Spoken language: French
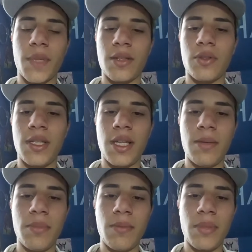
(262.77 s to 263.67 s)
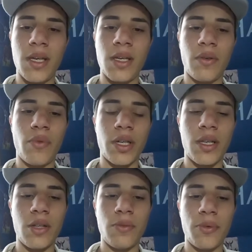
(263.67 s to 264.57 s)
Dina Mbimbe, on voit
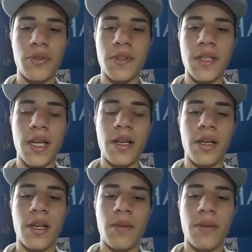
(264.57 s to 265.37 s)
qu'il a du potentiel,